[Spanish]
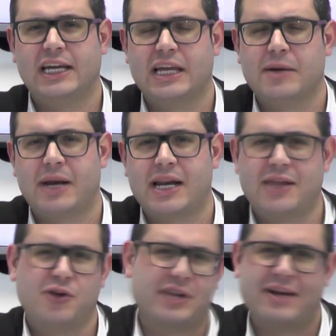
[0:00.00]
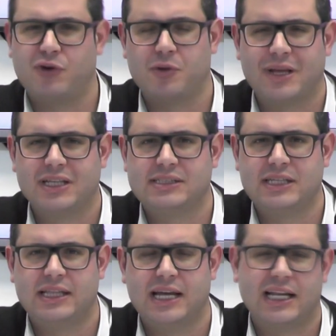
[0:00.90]
llevarla de otra forma
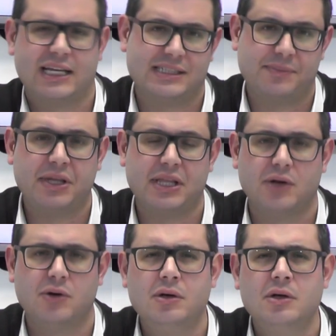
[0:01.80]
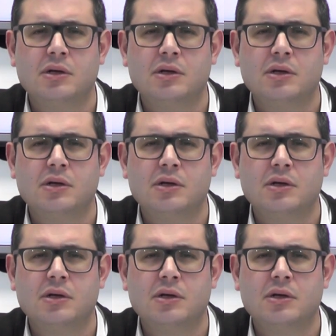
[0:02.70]
distinta al que se pide, ¿no?